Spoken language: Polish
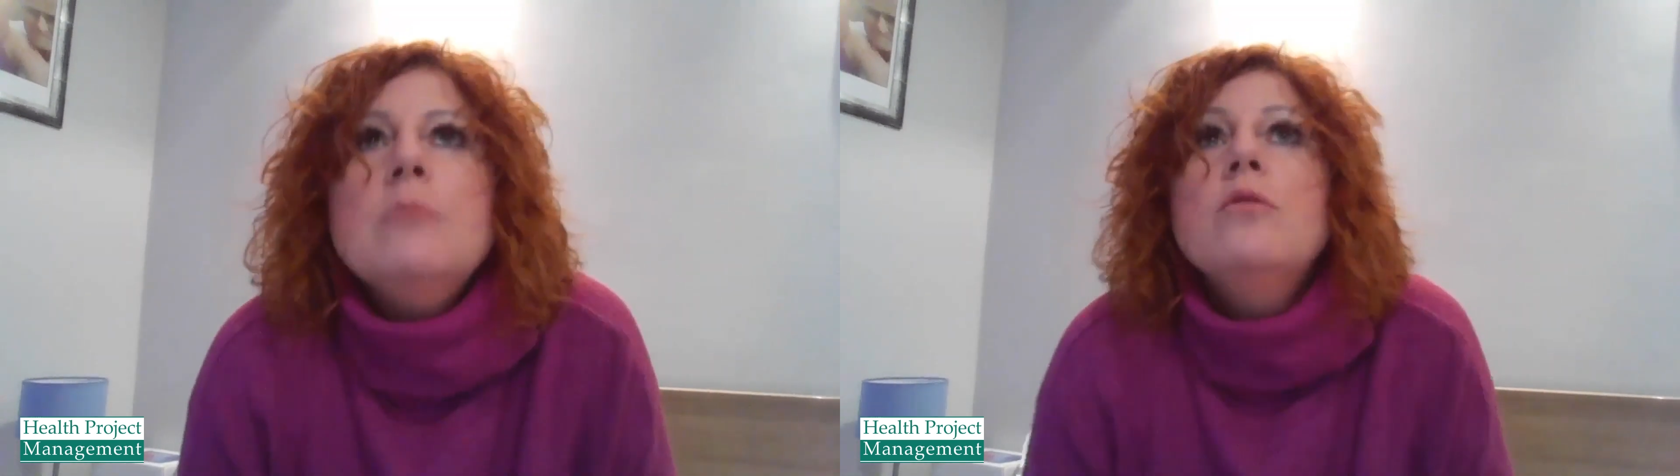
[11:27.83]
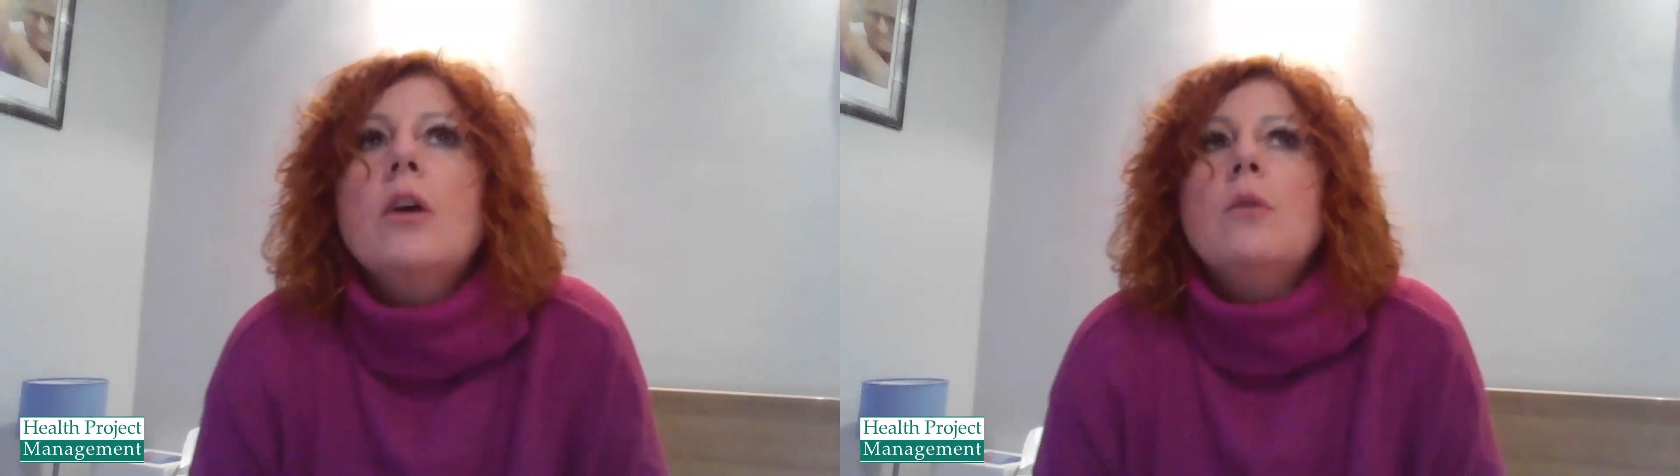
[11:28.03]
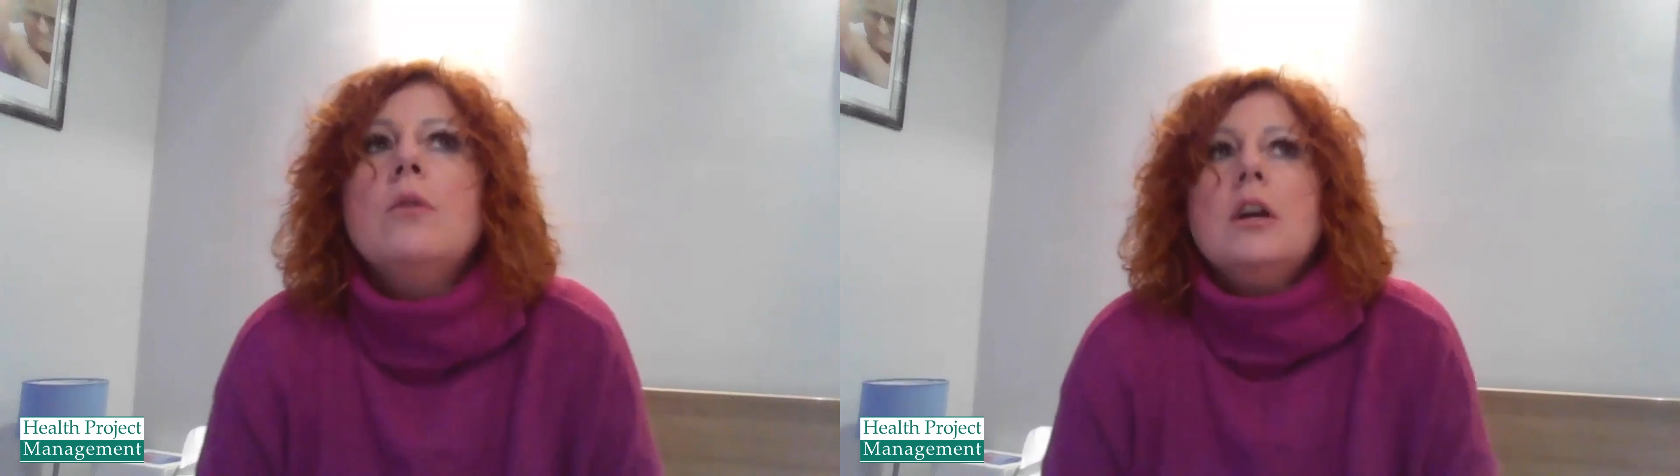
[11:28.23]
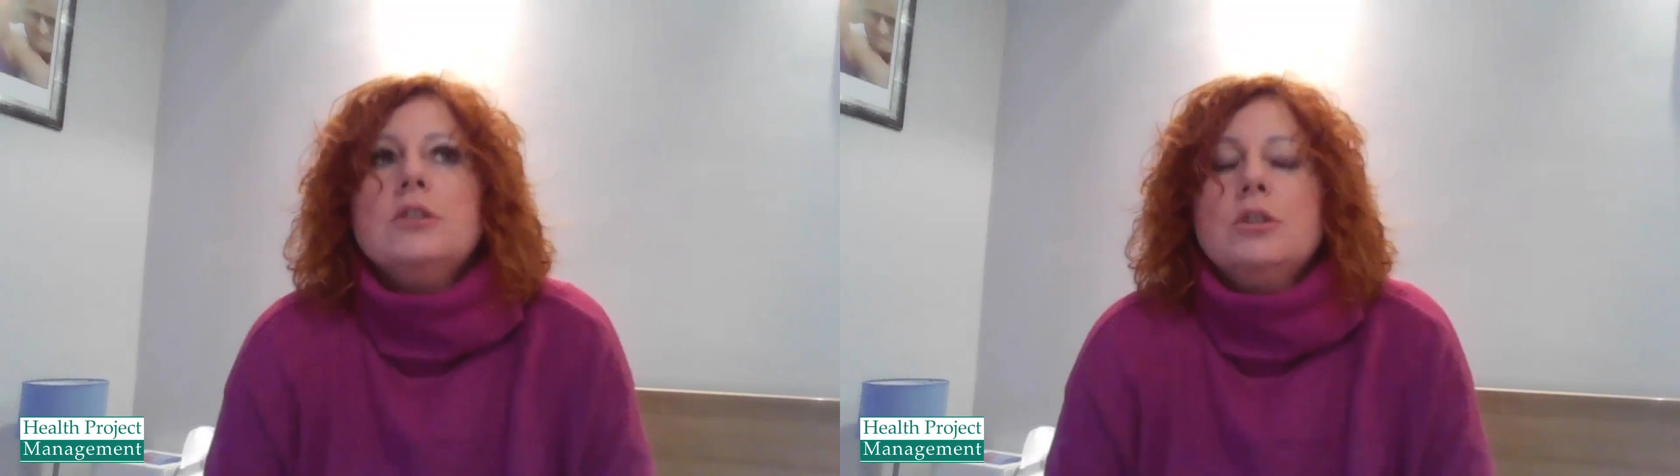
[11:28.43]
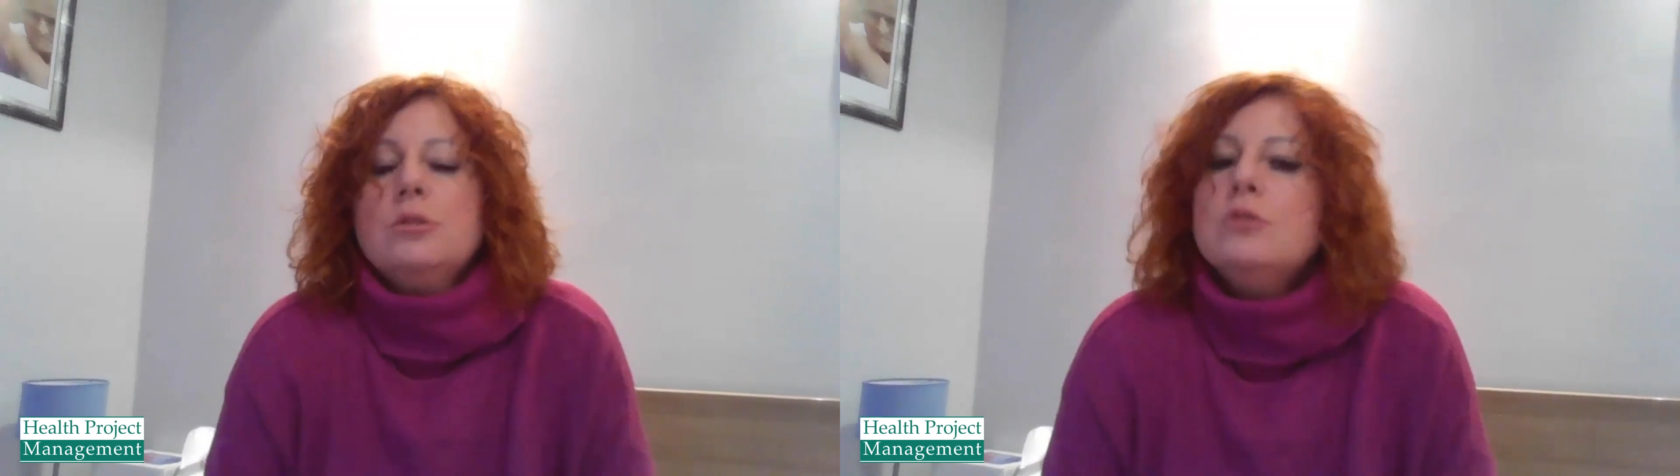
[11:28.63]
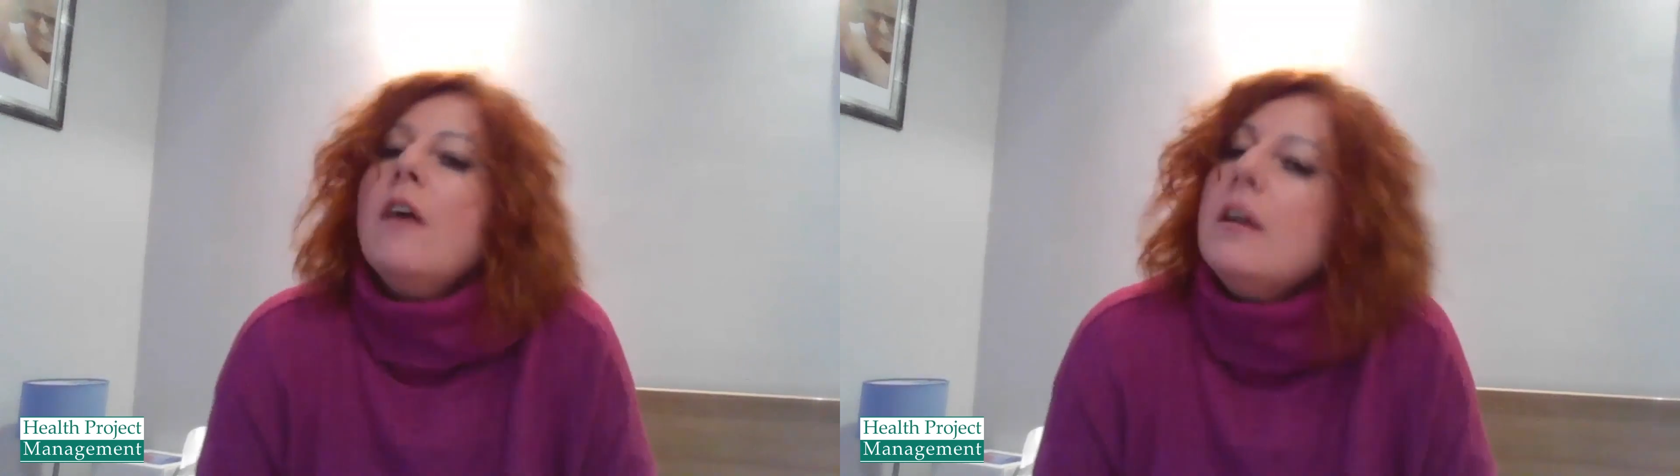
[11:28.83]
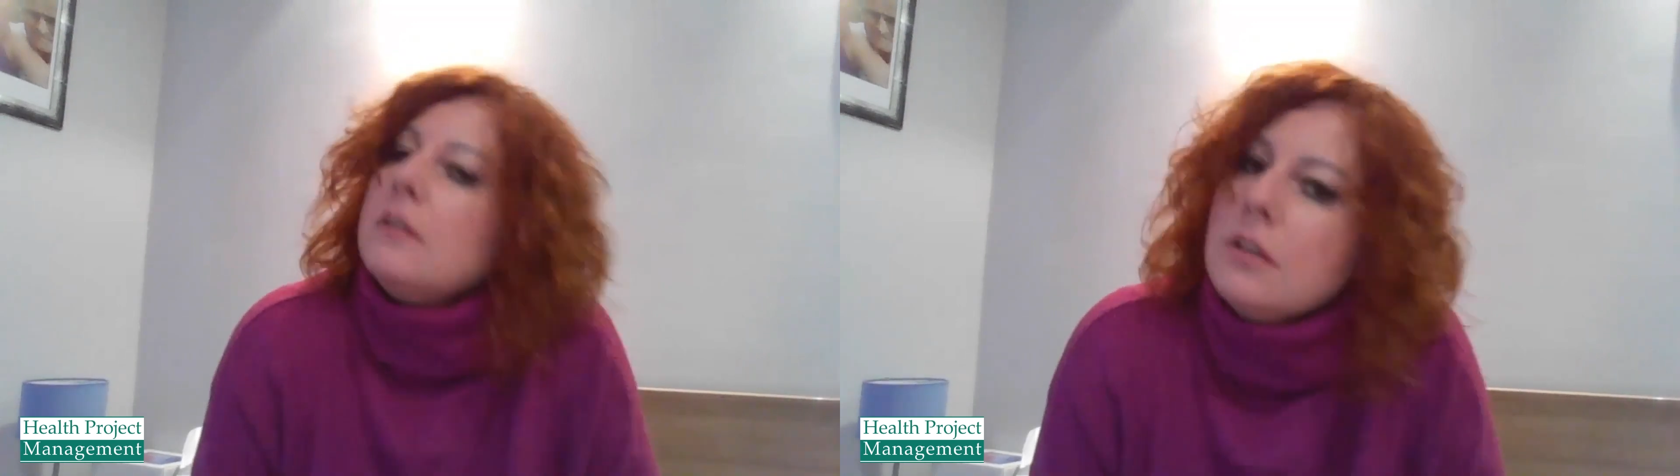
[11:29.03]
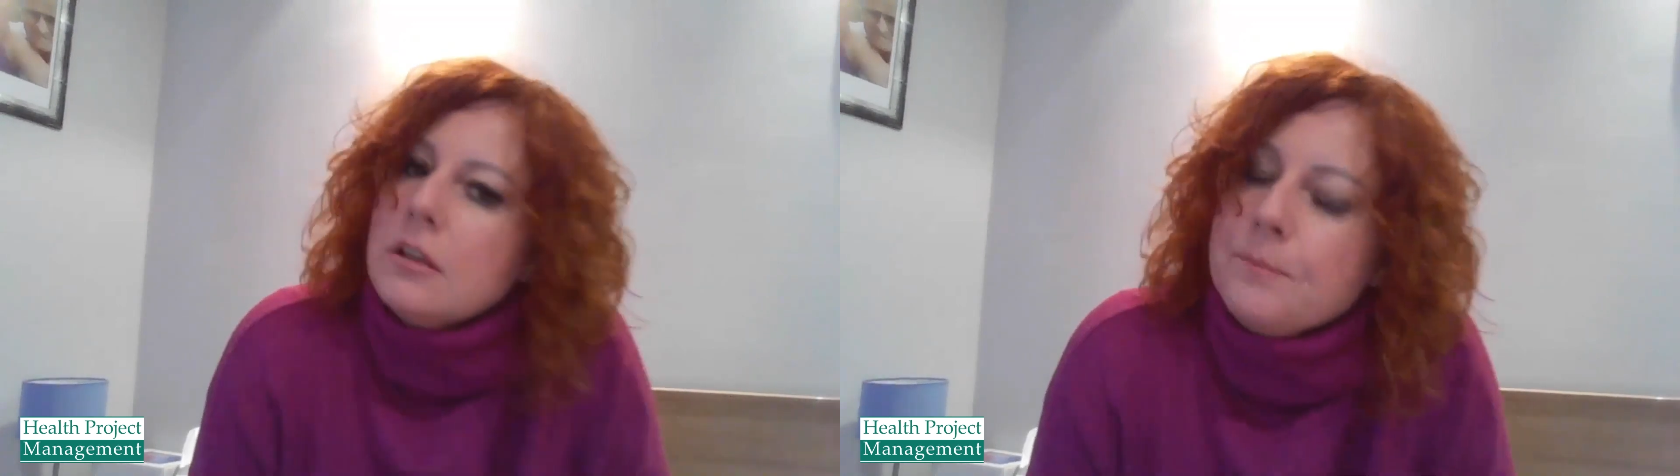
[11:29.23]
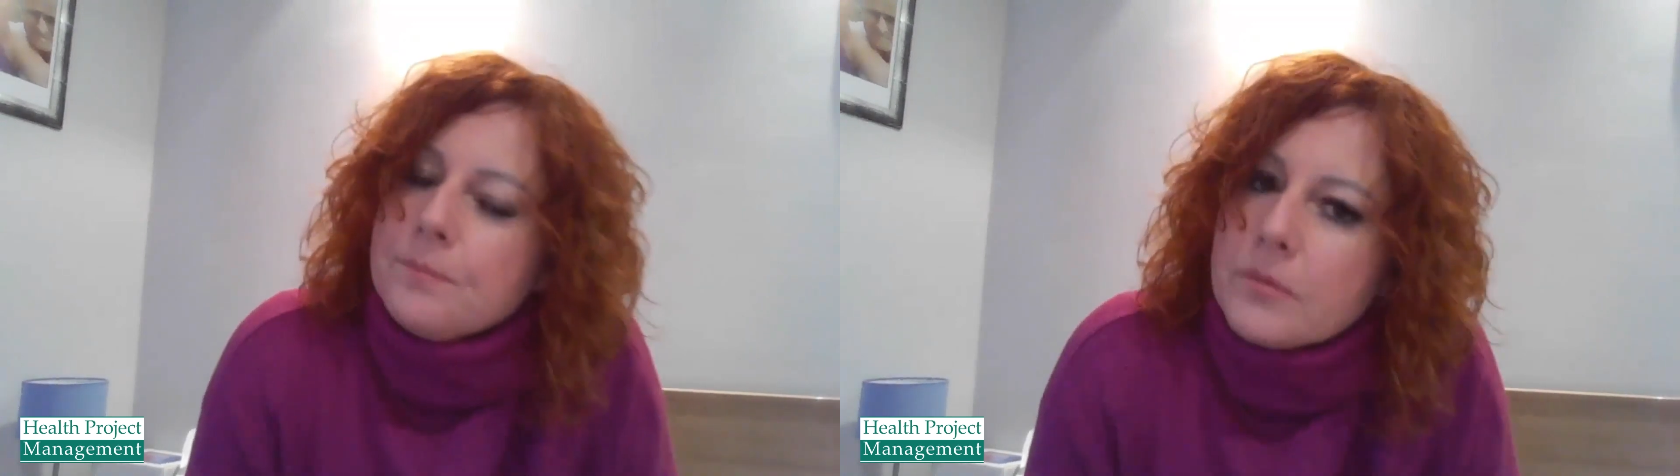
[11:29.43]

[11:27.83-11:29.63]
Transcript: mówią, że co czwarty